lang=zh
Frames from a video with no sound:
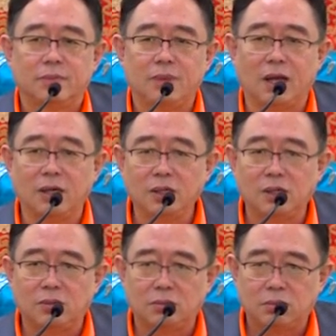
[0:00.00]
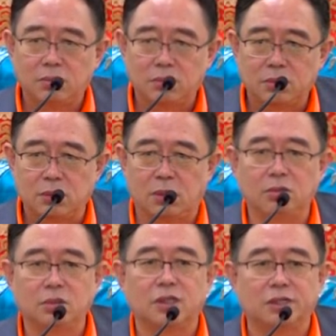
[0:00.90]
能够
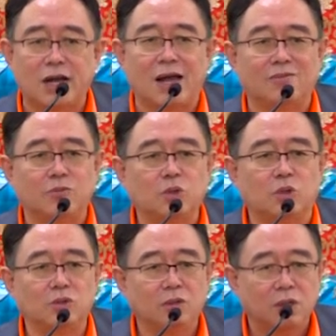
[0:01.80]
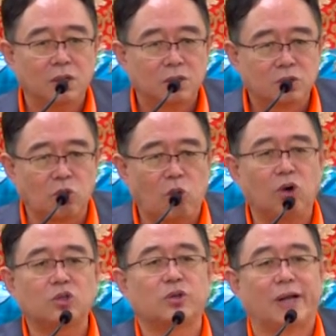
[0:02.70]
从这个染污中
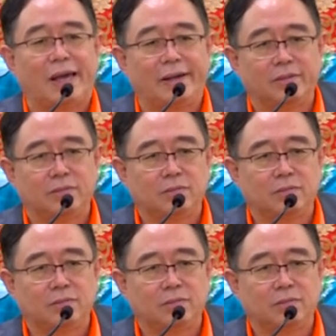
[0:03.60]
脱出来，